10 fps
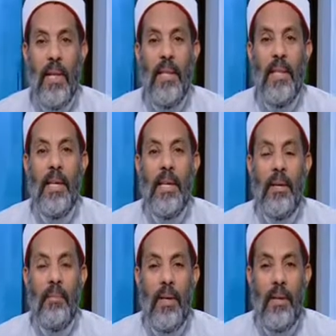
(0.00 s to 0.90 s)
إلا
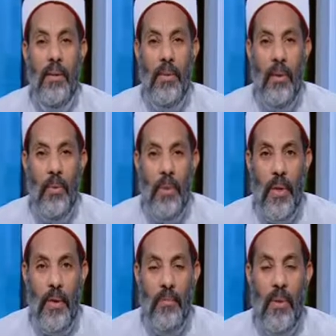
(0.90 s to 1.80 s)
كما أراده
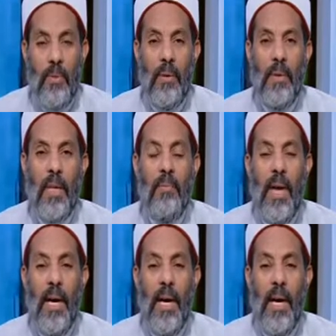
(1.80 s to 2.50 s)
الله وكما